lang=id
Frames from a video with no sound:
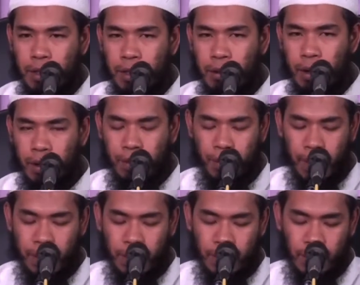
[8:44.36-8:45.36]
Kurang tepat.
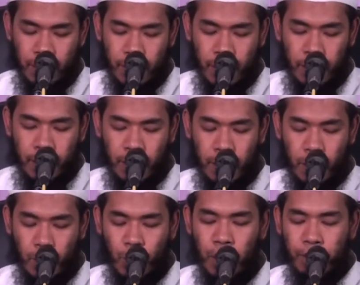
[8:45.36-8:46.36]

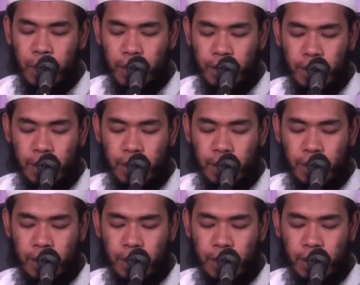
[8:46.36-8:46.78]
Ya kurang pas